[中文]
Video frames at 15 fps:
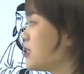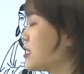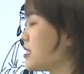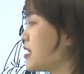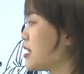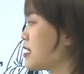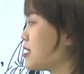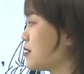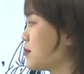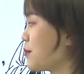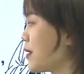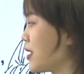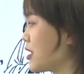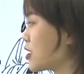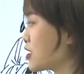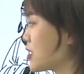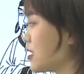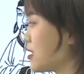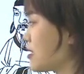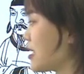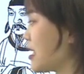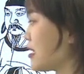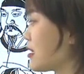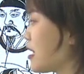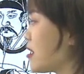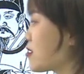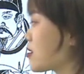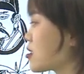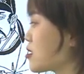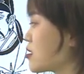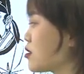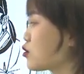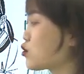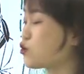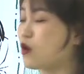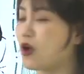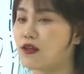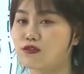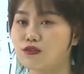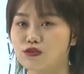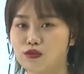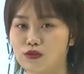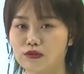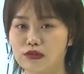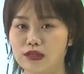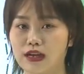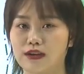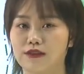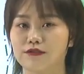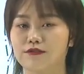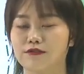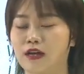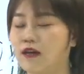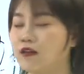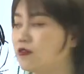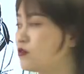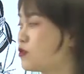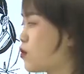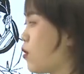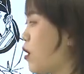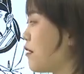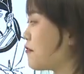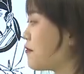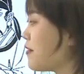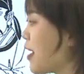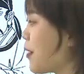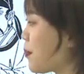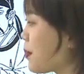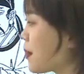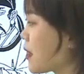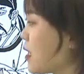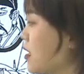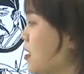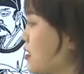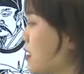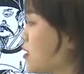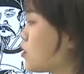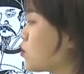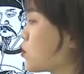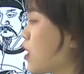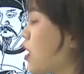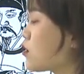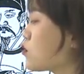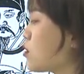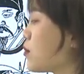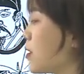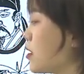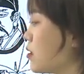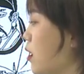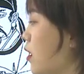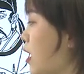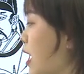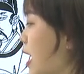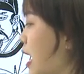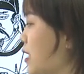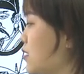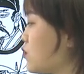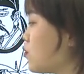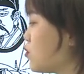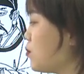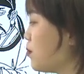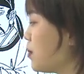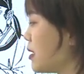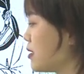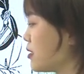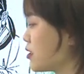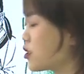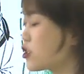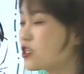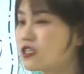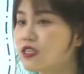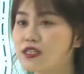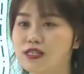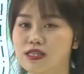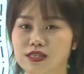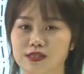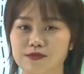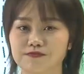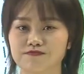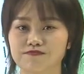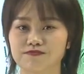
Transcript: 写景别致，在当时传颂的很广泛。他的主要作品有《韩君平诗集》。